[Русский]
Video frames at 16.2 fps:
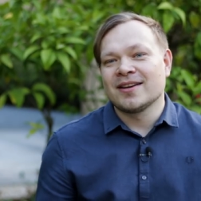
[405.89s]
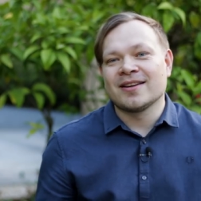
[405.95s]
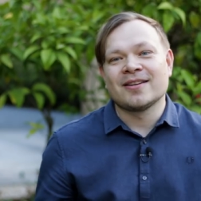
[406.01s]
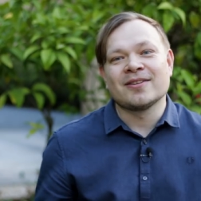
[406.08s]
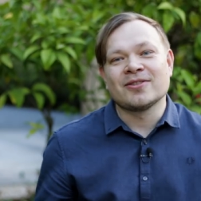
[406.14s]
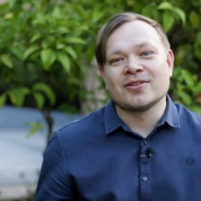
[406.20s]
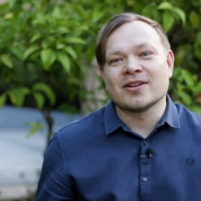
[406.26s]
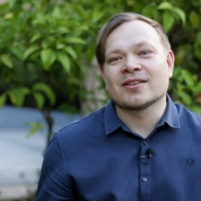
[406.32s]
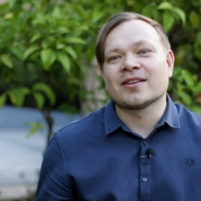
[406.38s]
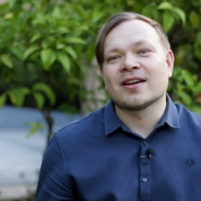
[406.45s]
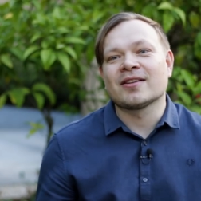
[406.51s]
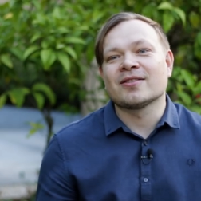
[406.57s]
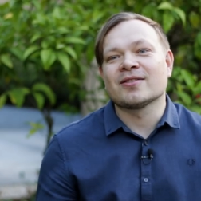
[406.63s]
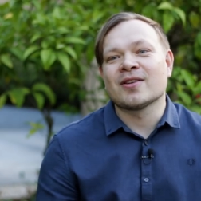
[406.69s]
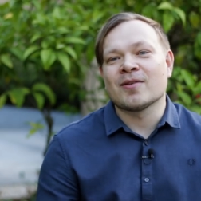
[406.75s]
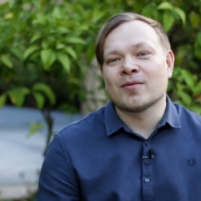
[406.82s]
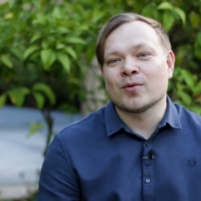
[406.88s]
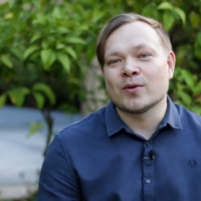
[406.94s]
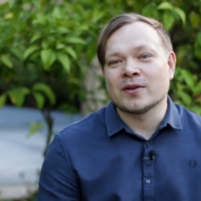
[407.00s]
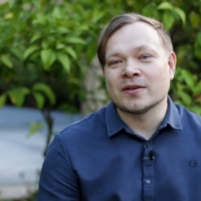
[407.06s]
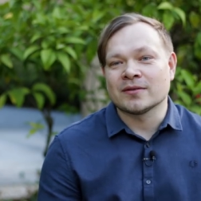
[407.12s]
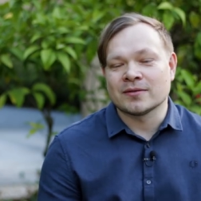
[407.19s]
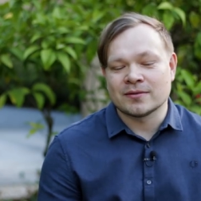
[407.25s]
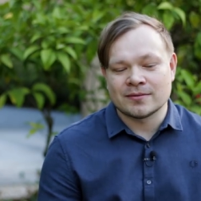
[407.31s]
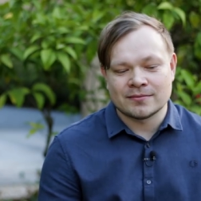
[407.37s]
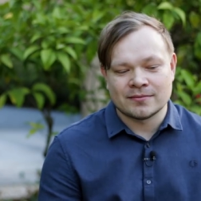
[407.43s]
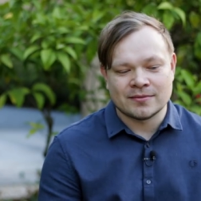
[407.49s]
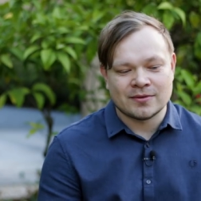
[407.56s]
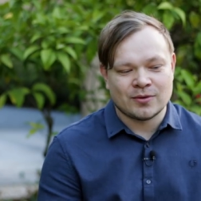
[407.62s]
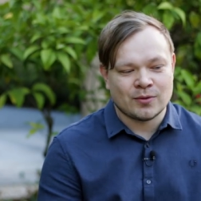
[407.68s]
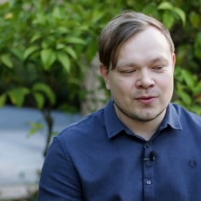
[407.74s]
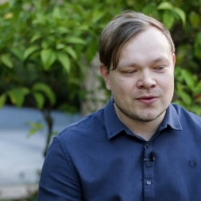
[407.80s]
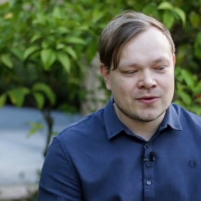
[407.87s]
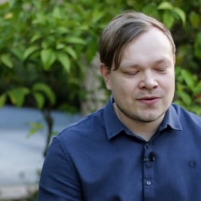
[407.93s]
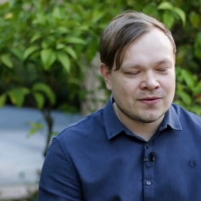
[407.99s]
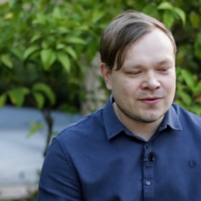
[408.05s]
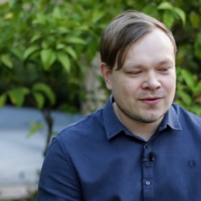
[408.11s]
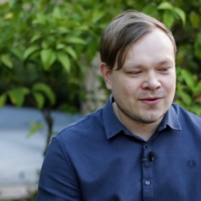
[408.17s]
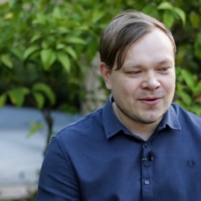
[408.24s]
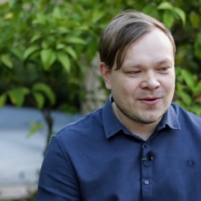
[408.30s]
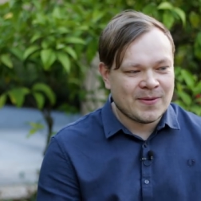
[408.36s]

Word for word: или нет, я недоволен. То есть